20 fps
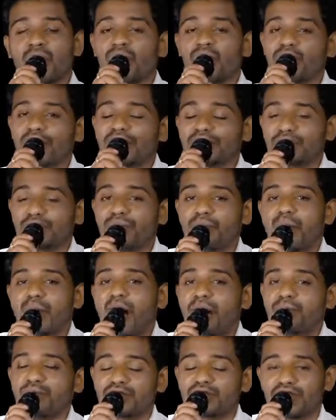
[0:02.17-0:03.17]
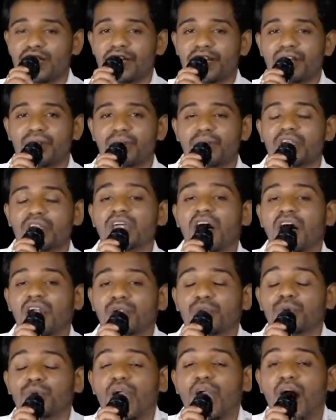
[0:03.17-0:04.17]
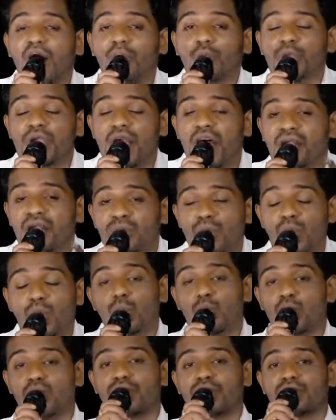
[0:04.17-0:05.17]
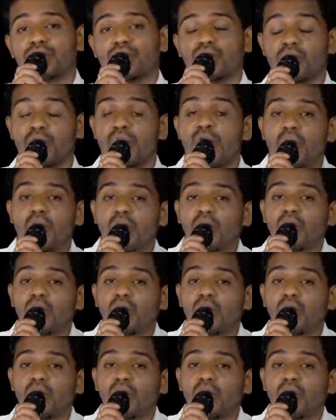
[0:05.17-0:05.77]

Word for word: ஒரு மனுஷன் பாவம் செய்கிற பொழுது ஆண்டவருடைய ஆவியானவர் உணர்த்தணும்